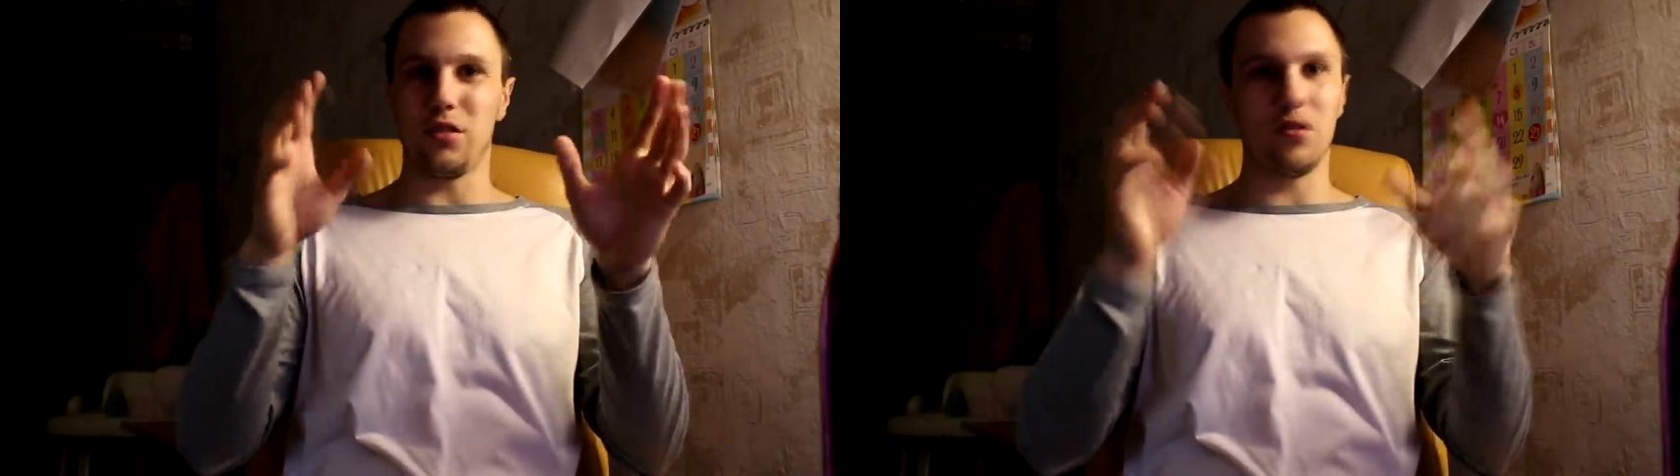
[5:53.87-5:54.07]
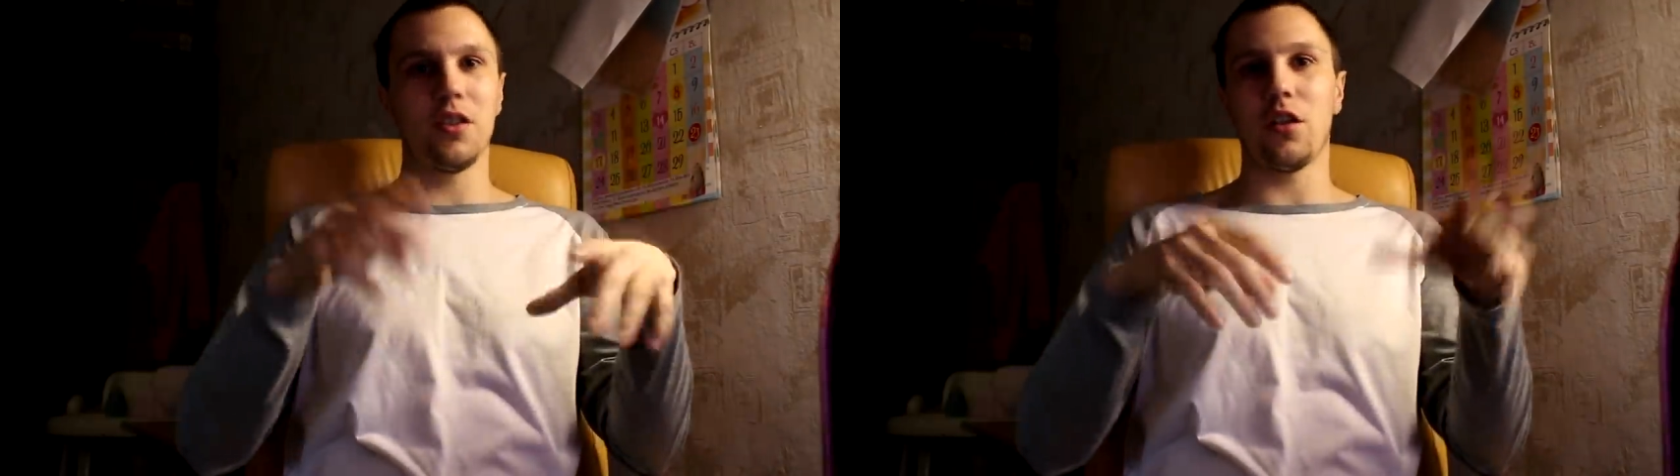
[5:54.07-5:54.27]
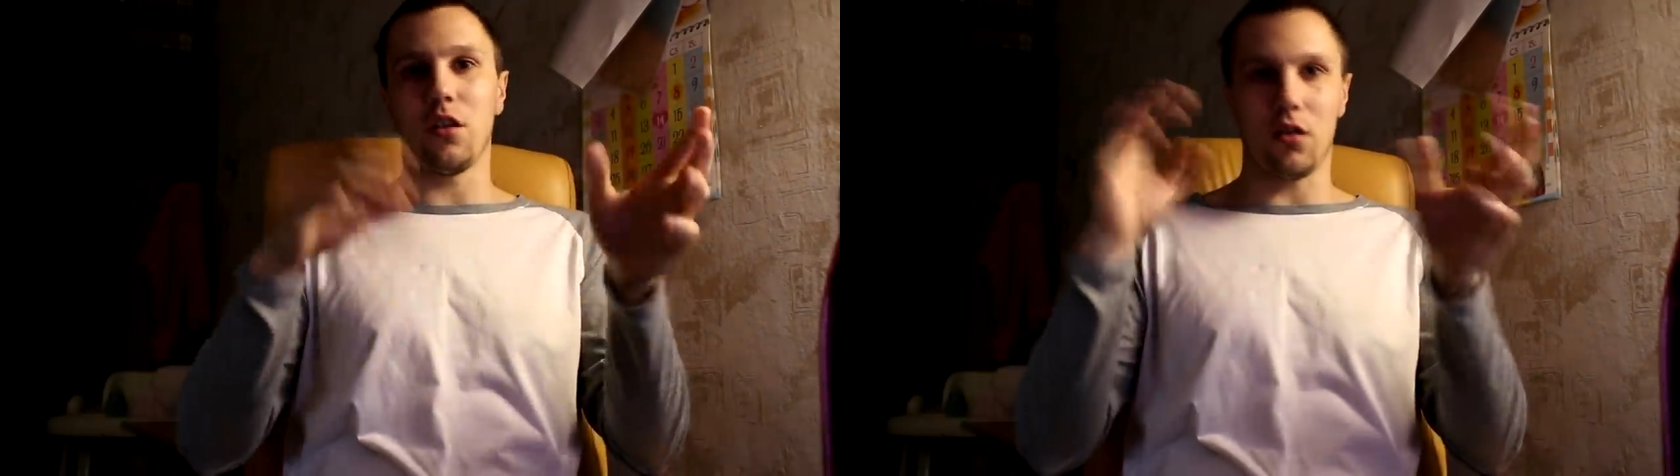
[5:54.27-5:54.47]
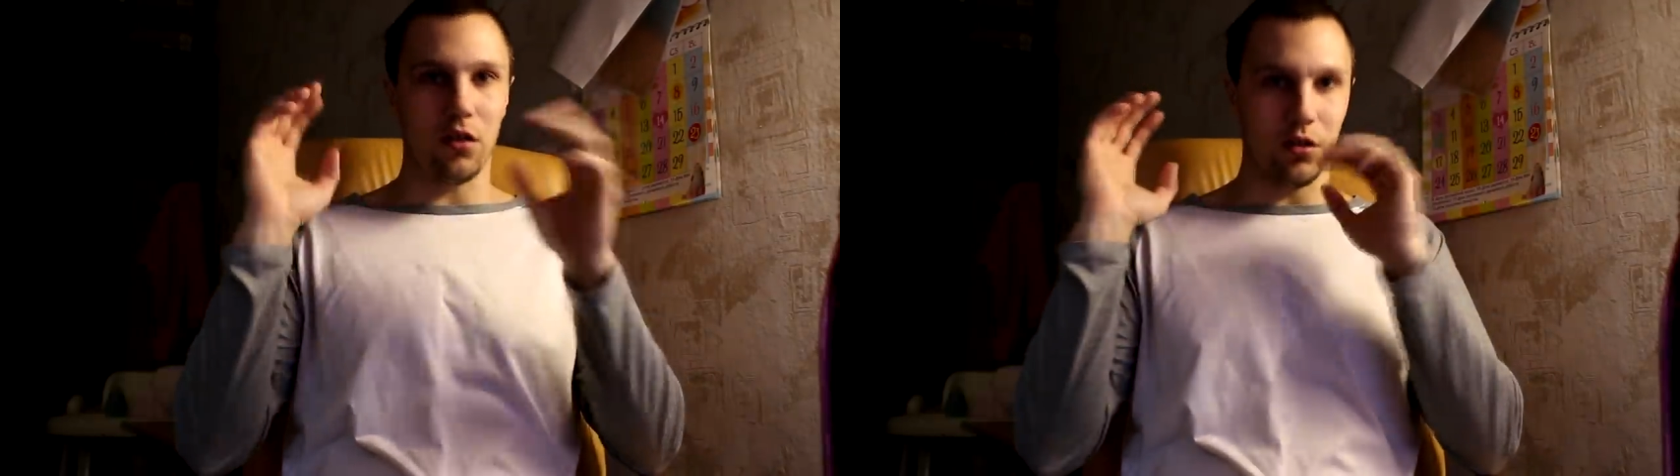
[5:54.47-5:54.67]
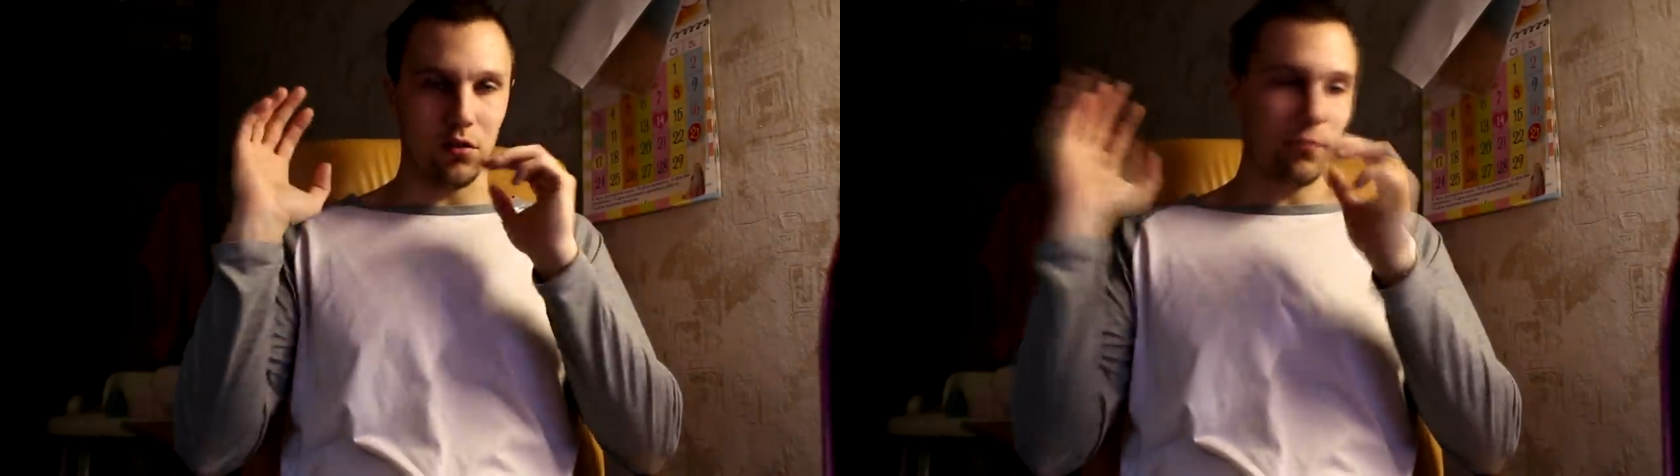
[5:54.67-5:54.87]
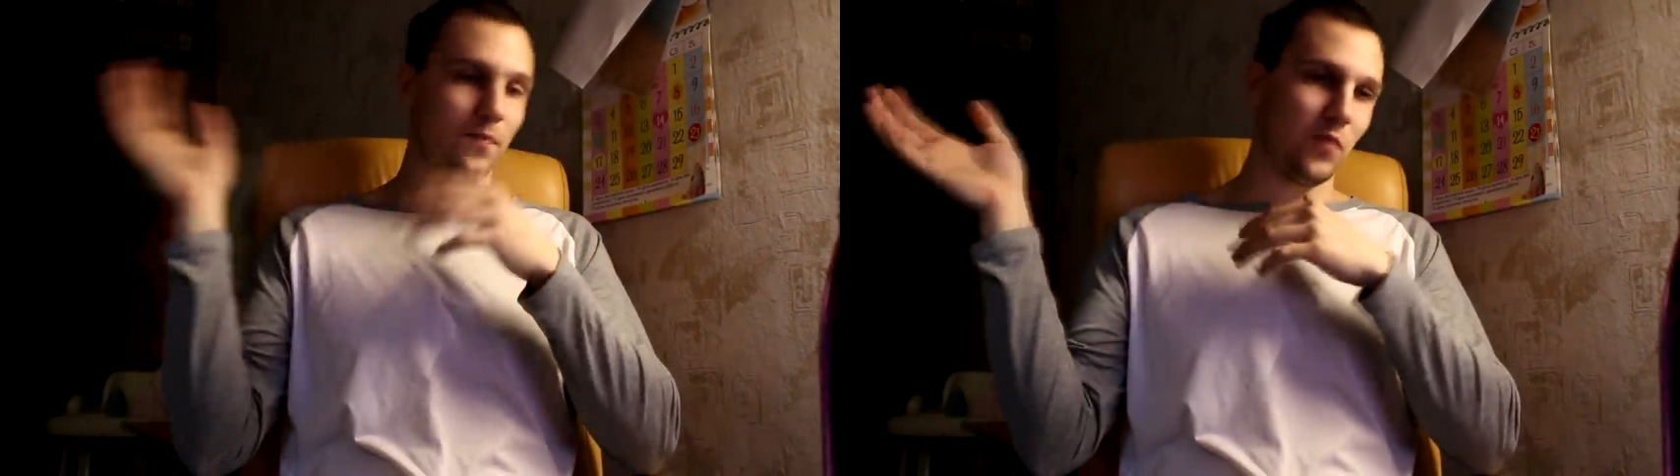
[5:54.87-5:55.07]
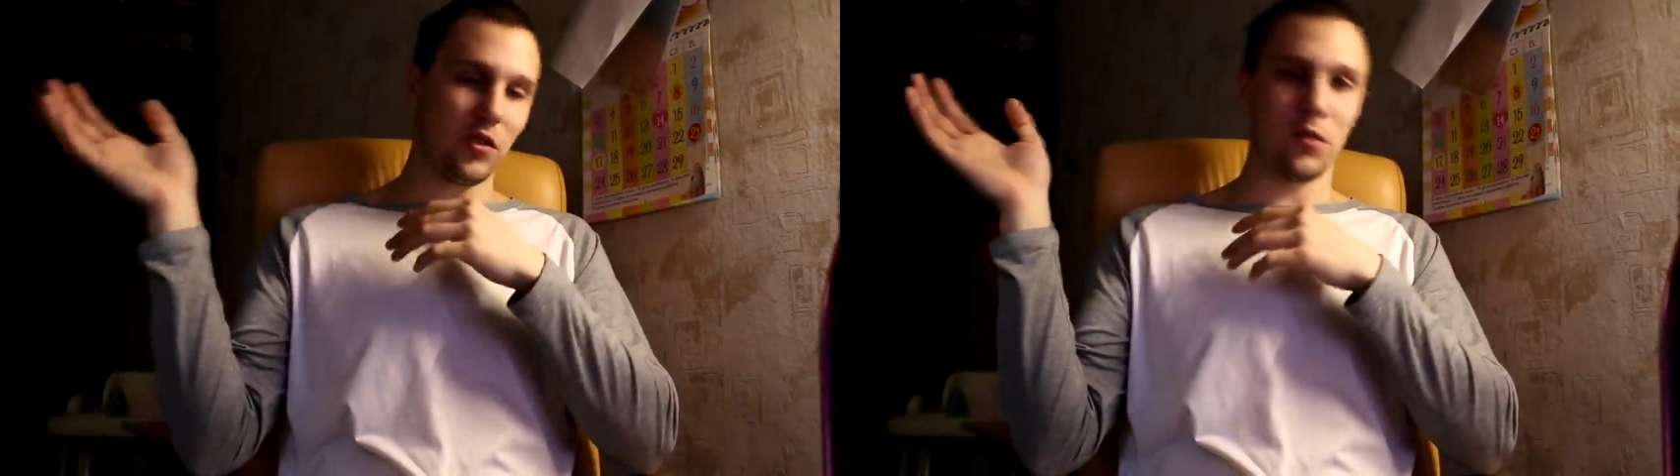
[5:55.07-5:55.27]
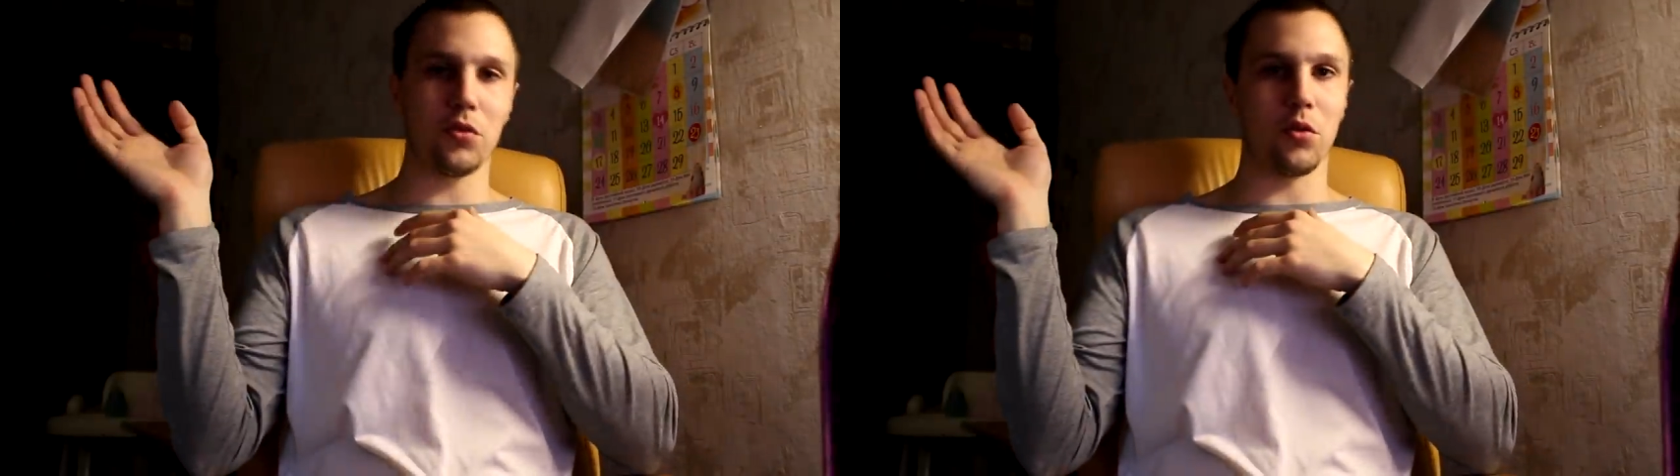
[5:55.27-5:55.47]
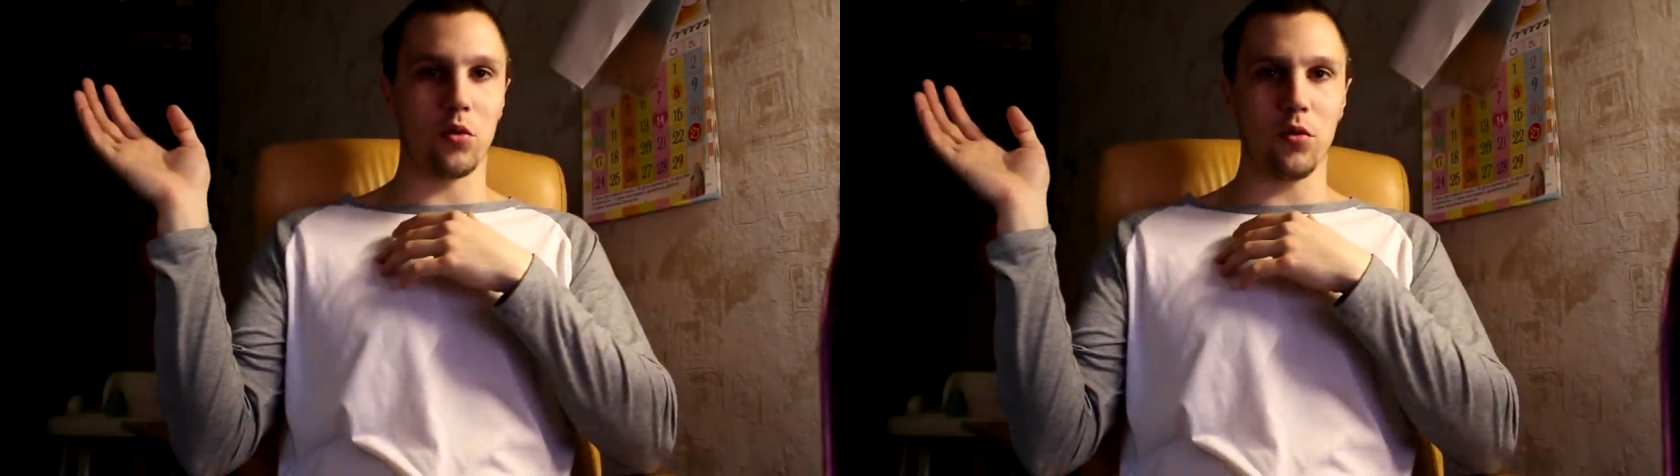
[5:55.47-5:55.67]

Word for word: Дверь я за бутылку